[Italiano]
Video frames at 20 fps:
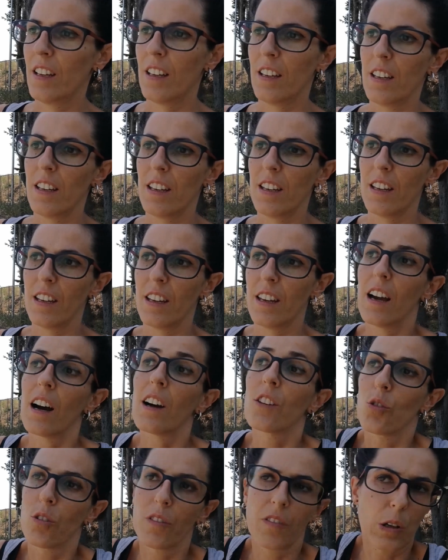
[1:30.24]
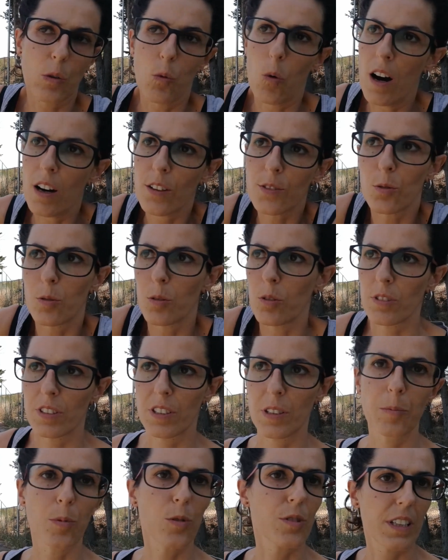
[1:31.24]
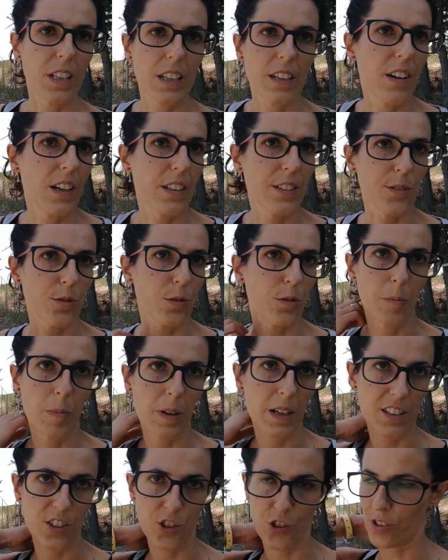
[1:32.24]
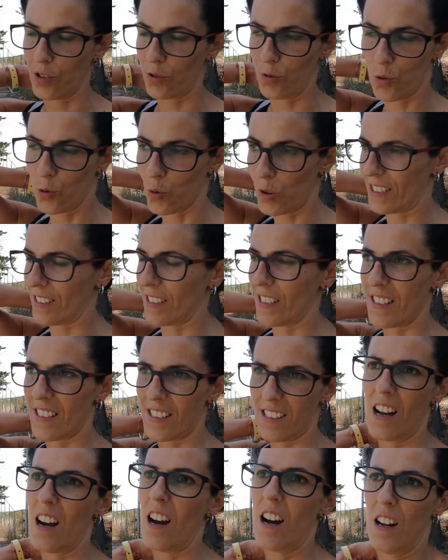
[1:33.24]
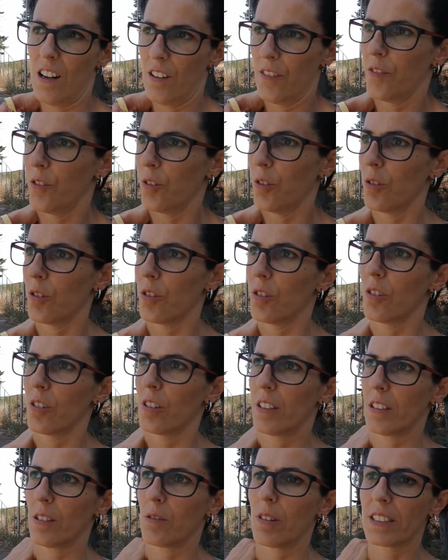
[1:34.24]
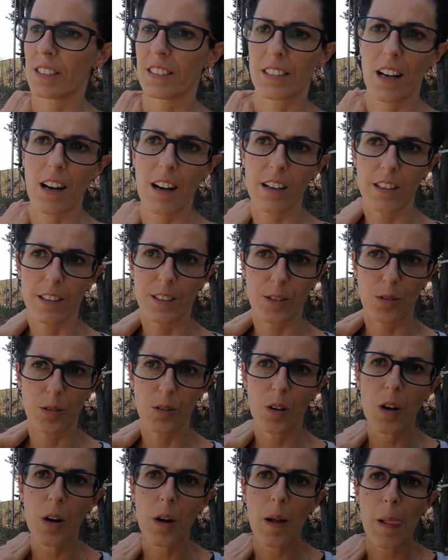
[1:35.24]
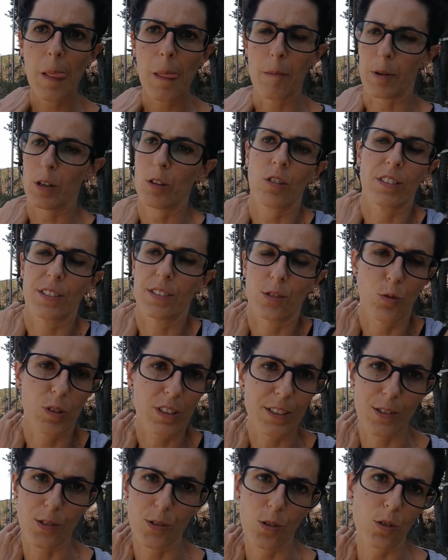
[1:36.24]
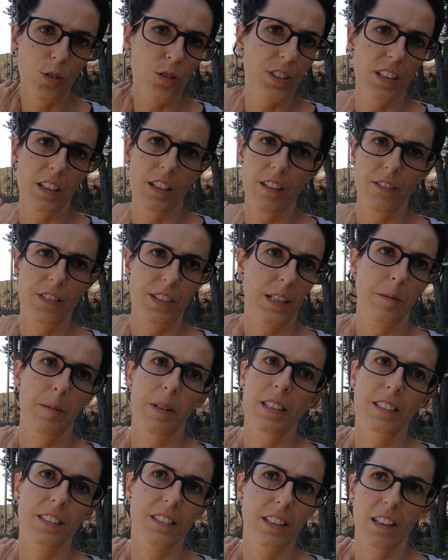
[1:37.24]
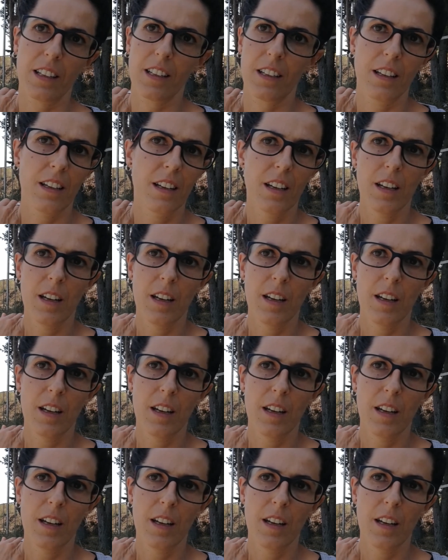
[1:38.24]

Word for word: eh, hanno evacuato chi poteva, insomma è sceso giù a San Salvo e quant'altro, però è una situazione veramente